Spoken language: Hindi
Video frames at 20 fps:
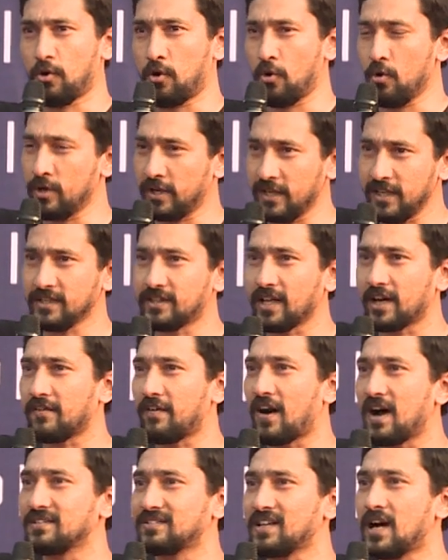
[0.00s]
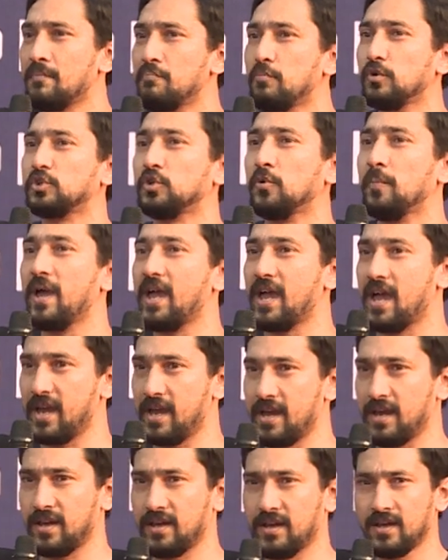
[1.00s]
खूनी दरवाज़ा मुझ में
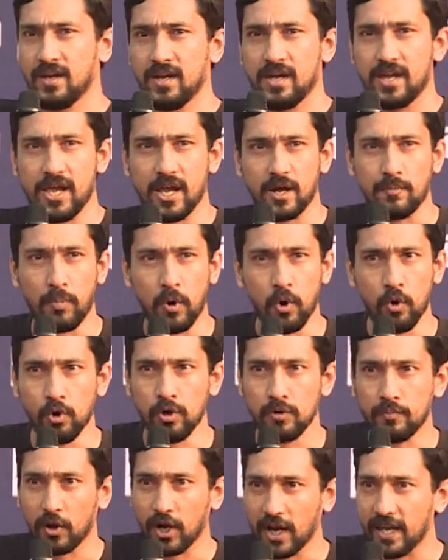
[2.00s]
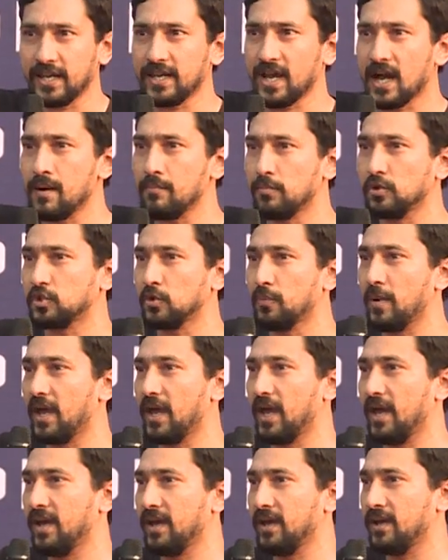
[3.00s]
है एक भूल भुलैया मुझ में
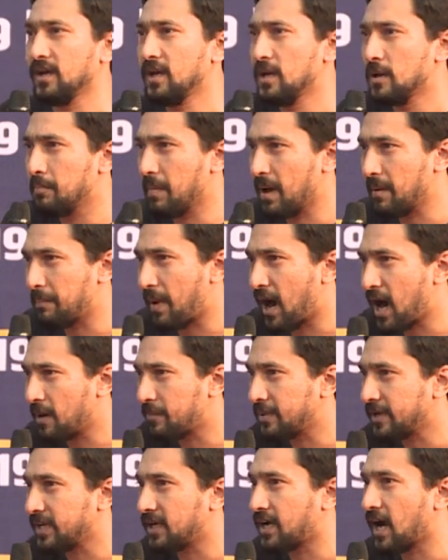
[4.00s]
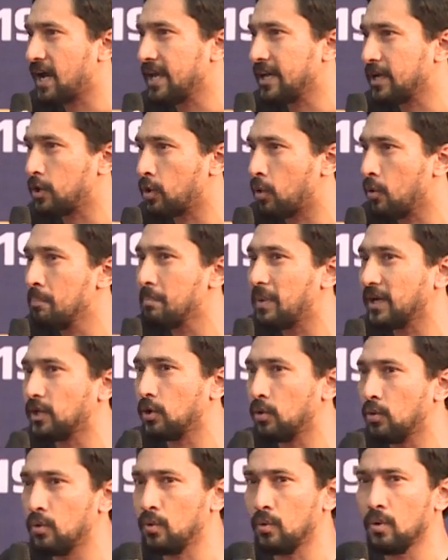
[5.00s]
है मैं बाबरी का एक गुम्बद
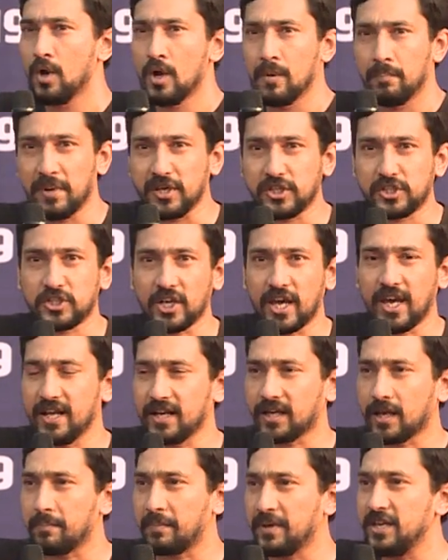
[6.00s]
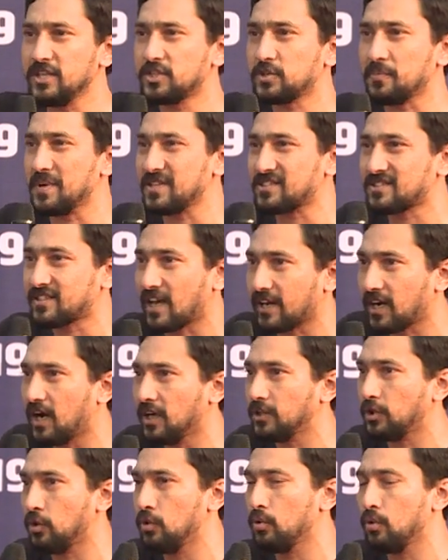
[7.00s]
हूँ मैं शहर के बीच में
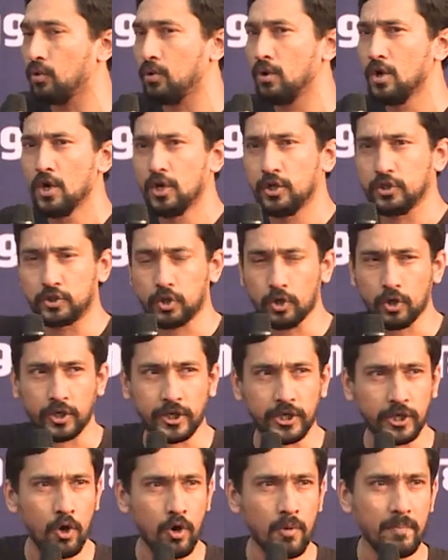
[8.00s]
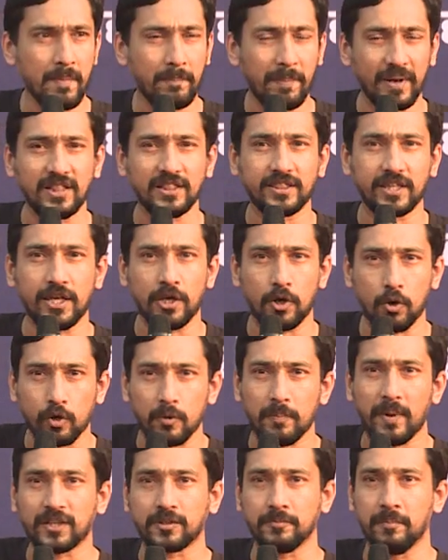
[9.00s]
सरहद हूँ झुग्गियों में पलती
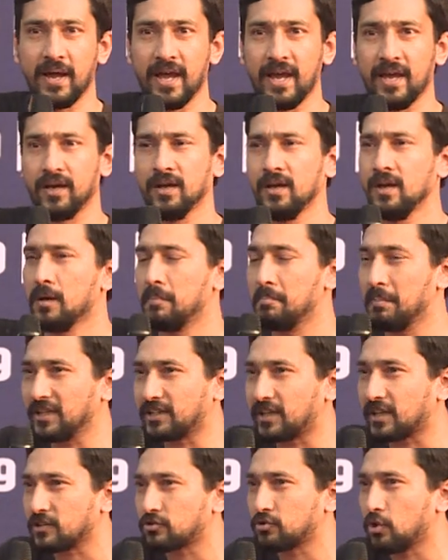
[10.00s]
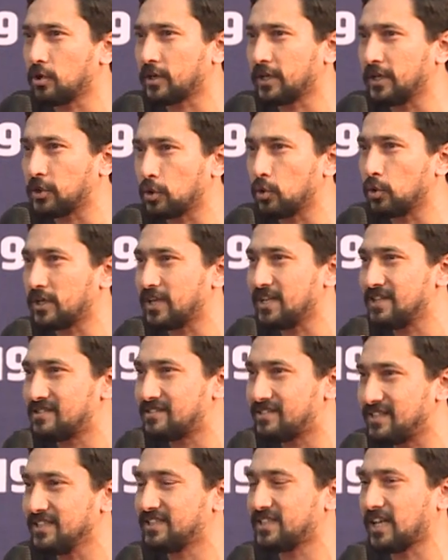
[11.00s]
गुर्बत में मदरसों की टूटी
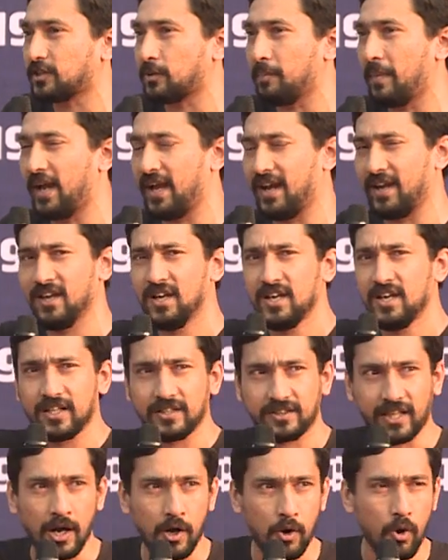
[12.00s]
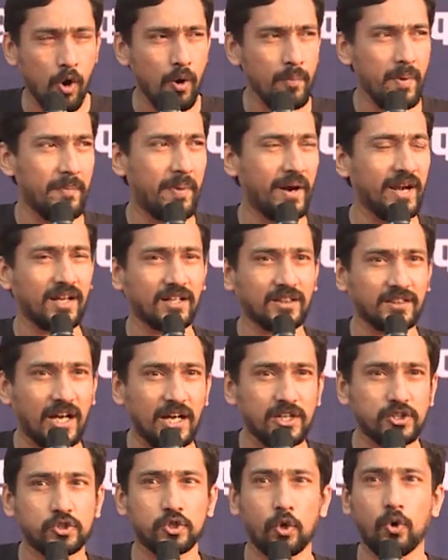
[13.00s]
सीछत में दंगों में
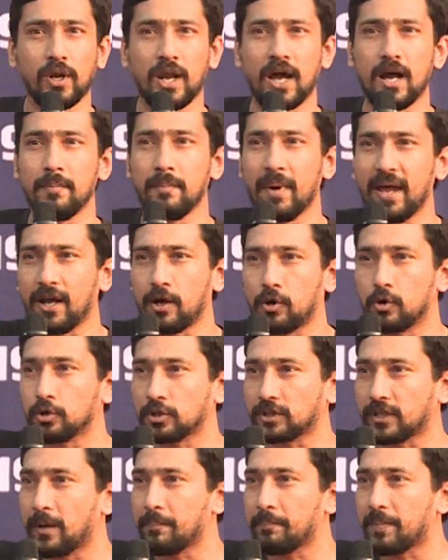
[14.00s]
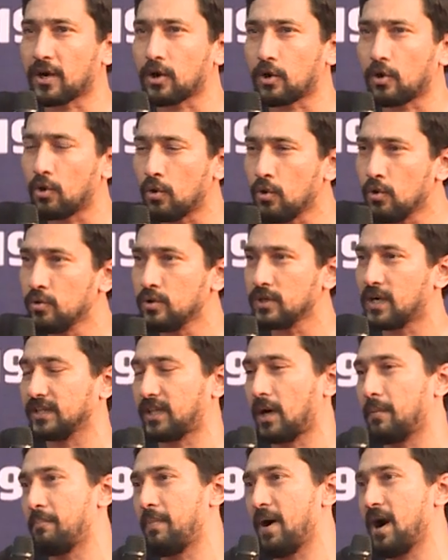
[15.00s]
भड़कता शोला मैं कुर्ते पर खून का
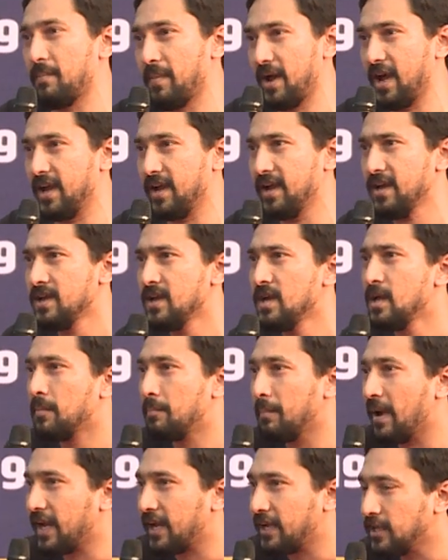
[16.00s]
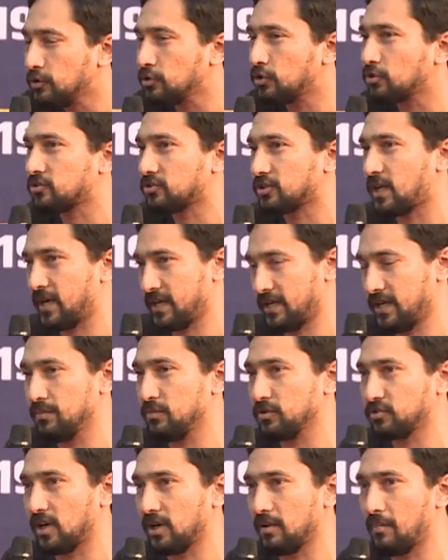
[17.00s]
धब्बा मैं मैं हिंदुस्तानी
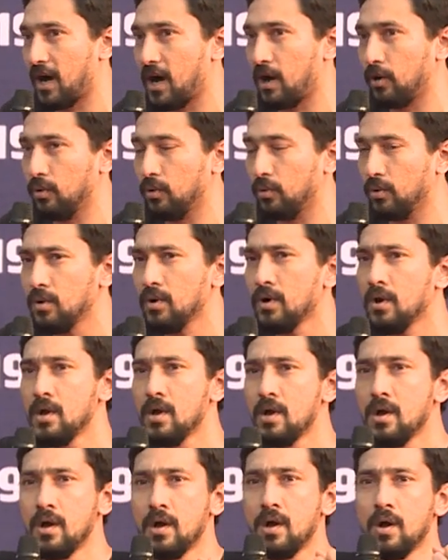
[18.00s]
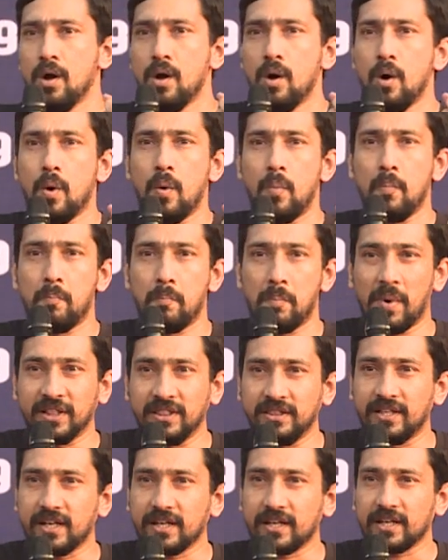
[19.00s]
मुसलमान हूँ
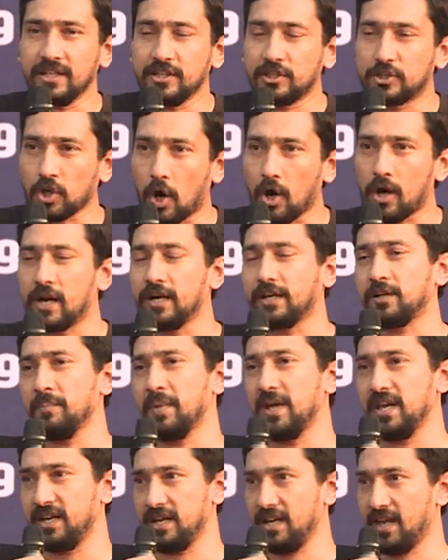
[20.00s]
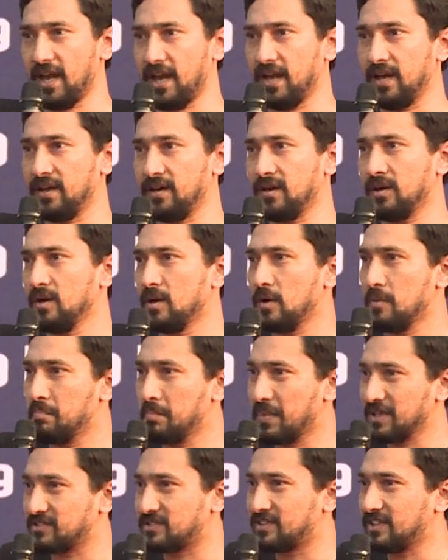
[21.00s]
मंदिर की चौखट मेरी है
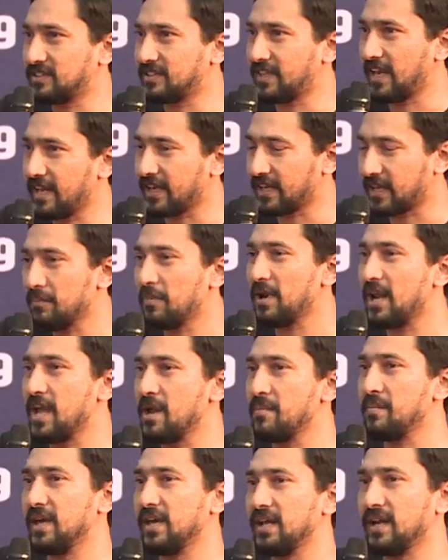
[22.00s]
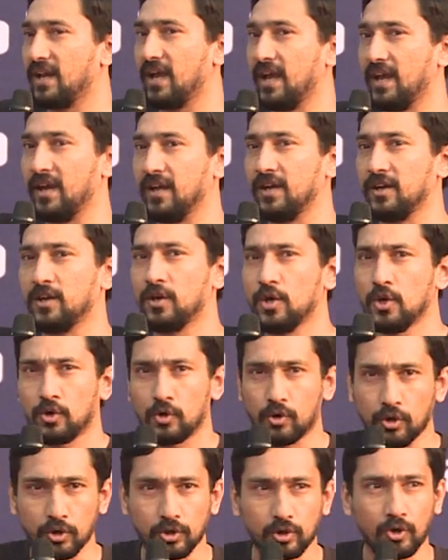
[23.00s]
मस्जिद के किबले मेरे हैं
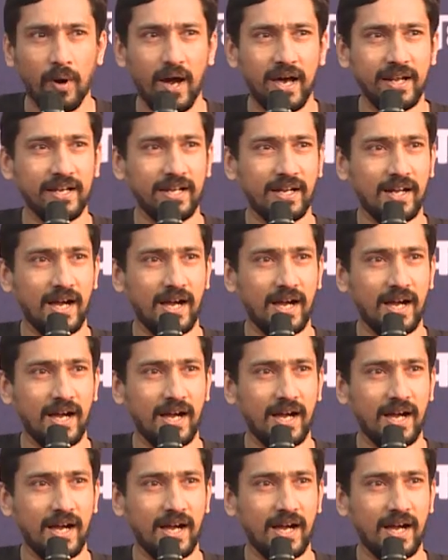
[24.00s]
गुरुद्वारे